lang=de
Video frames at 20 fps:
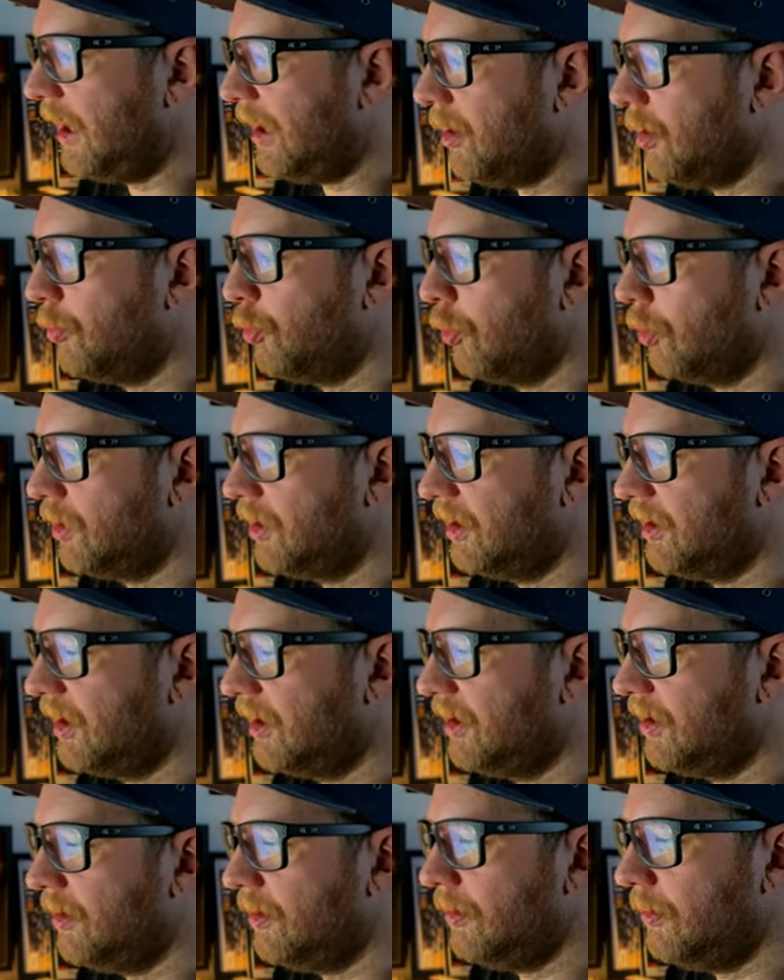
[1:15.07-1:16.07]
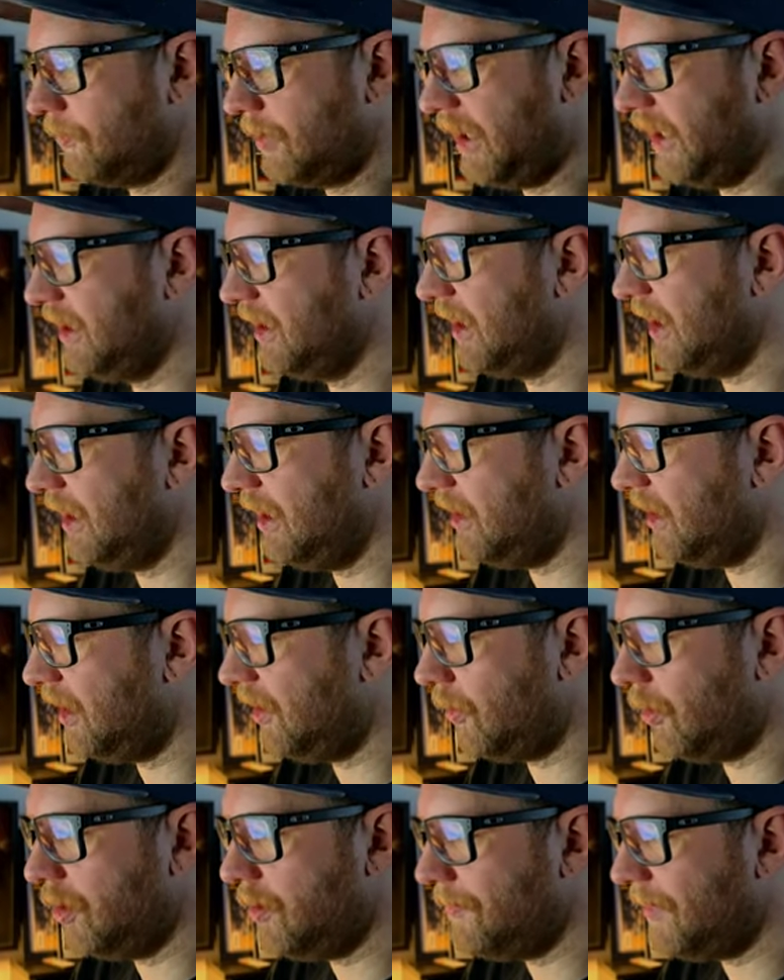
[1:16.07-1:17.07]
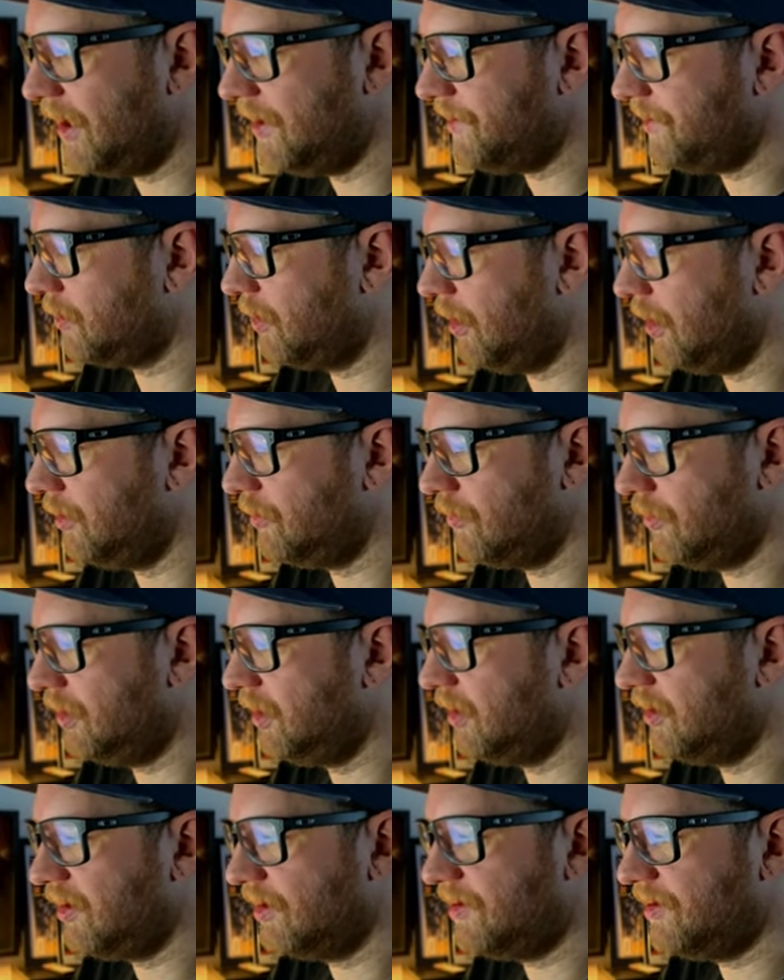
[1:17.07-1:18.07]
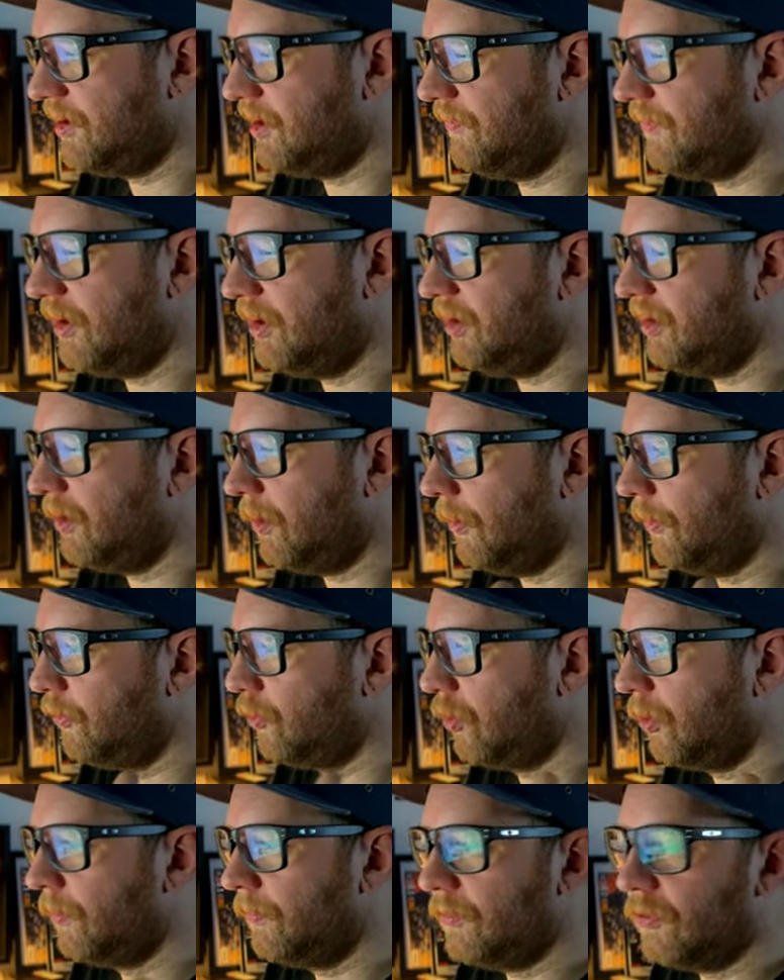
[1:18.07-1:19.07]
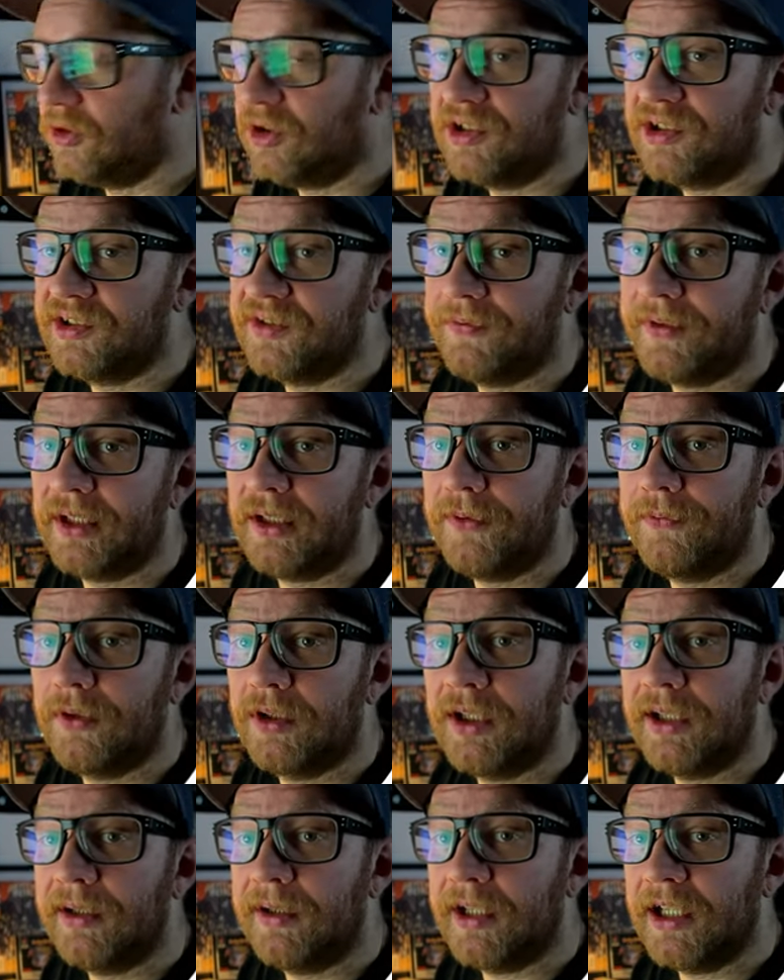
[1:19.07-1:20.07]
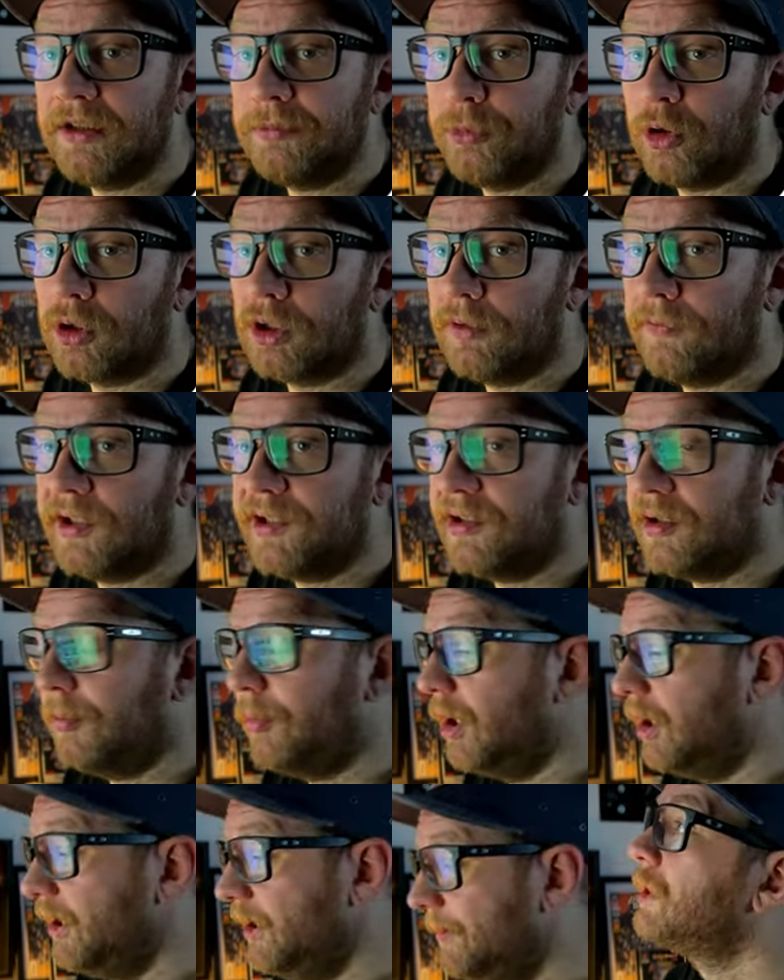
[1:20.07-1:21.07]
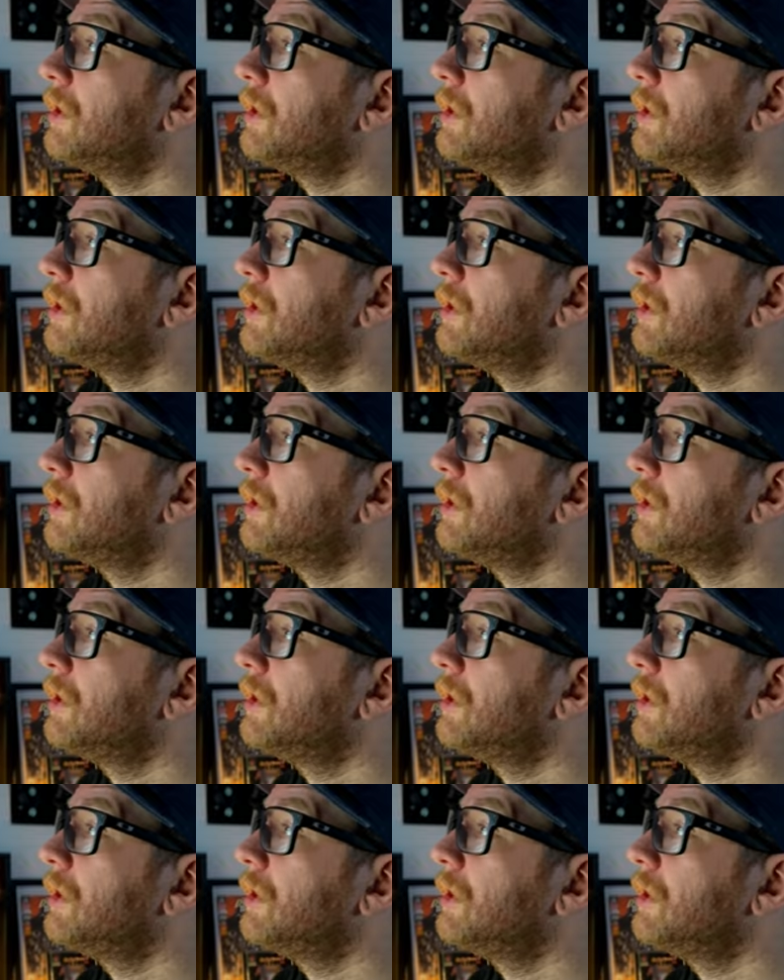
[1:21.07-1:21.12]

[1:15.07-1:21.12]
Angebote drin. Rennräder en masse. Also hier kannst du dich wirklich austoben und es ist wirklich für jeden Geldbeutel was dabei.